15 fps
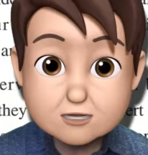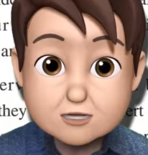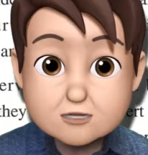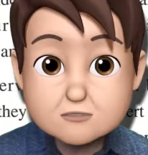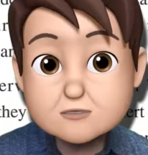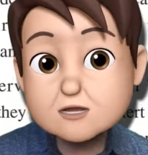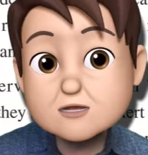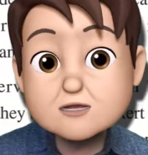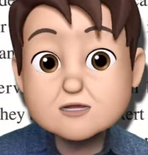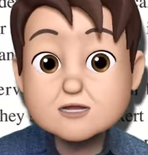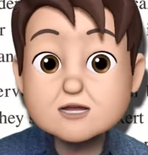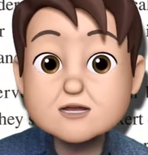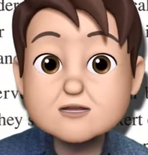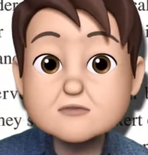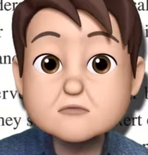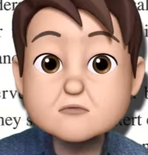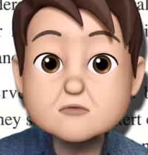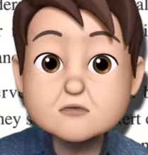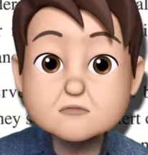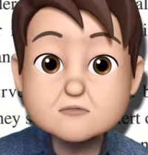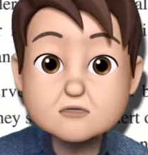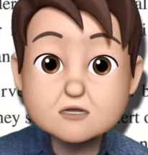근데 일단 순서
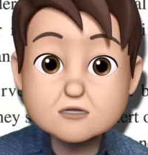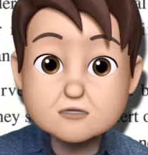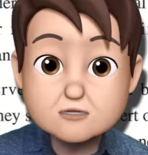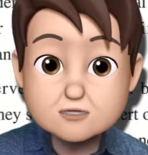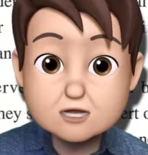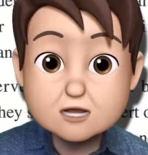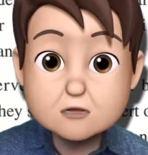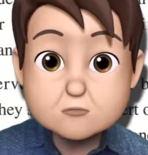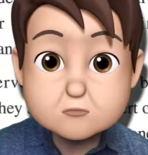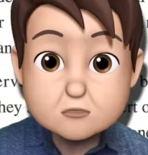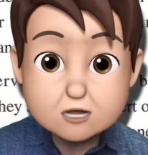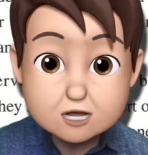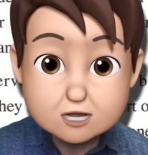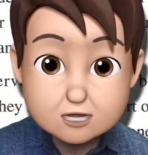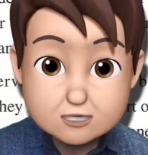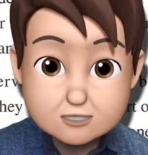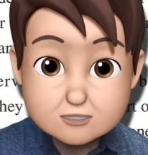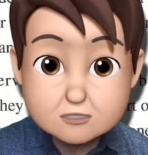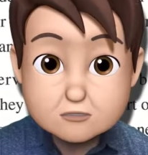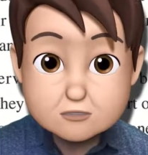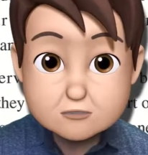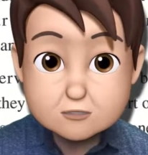문제는 내용에
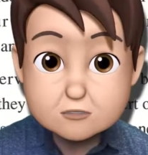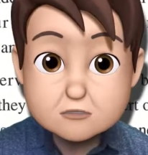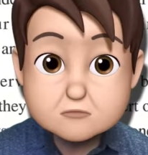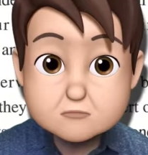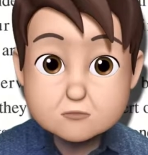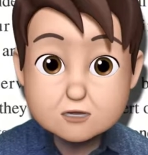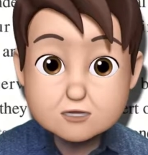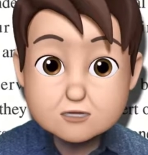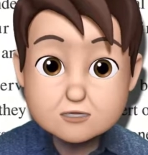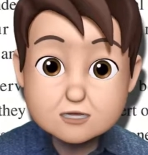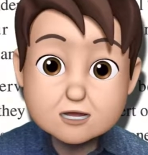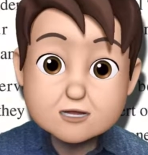있어서 접근보다는